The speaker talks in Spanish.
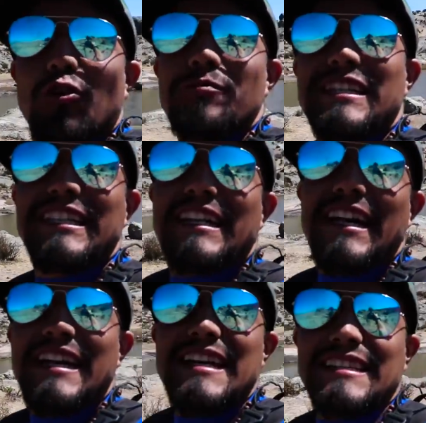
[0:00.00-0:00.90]
visitar
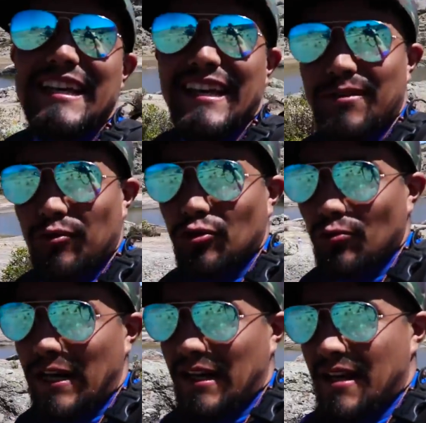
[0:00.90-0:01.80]
este hermoso
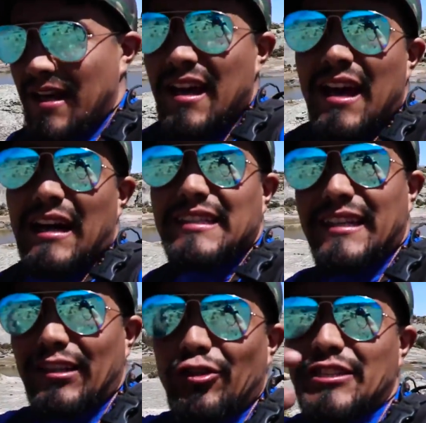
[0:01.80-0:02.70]
lugar, así
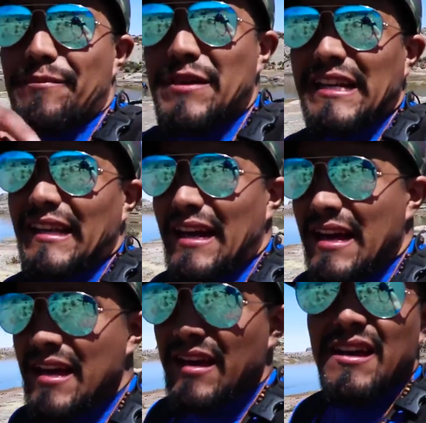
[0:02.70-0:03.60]
que no se pierdan
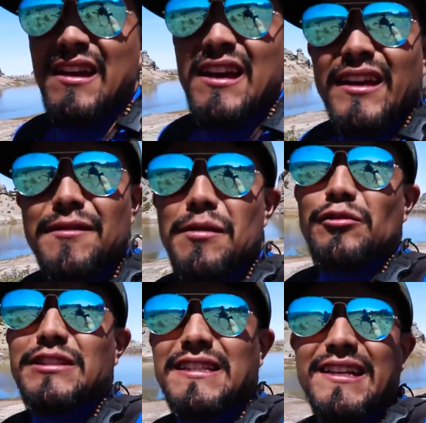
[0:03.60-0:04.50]
vamos
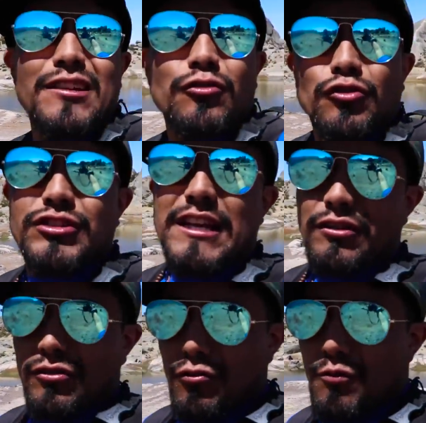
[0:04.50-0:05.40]
a seguir conociendo un